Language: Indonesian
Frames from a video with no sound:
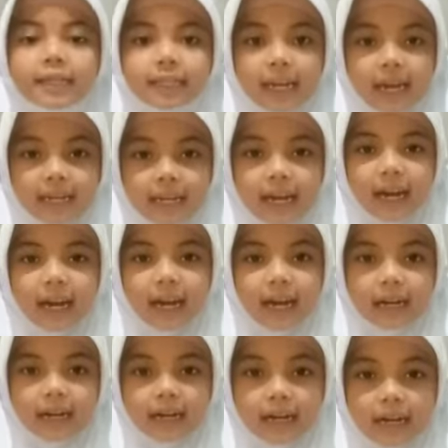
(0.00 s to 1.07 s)
Saya
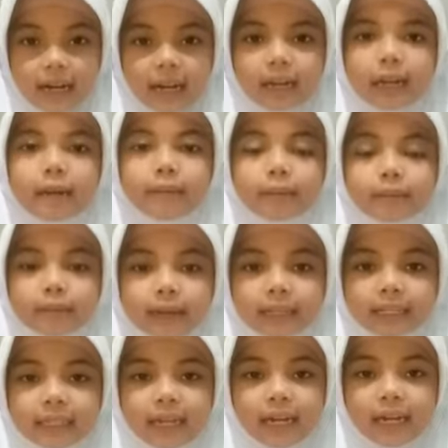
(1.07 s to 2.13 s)
akan
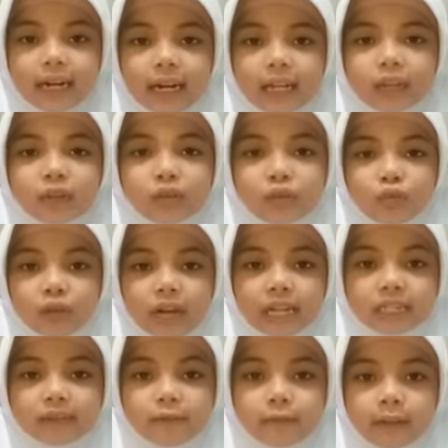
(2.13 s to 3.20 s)
membacakan
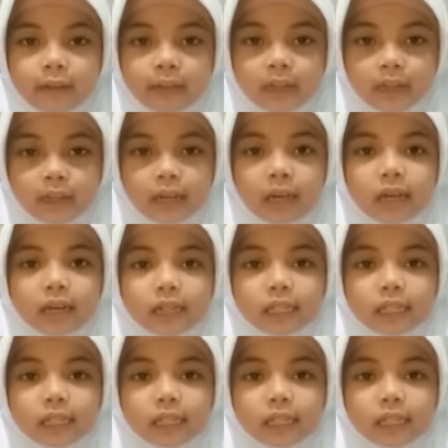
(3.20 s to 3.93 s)
tugas Vicky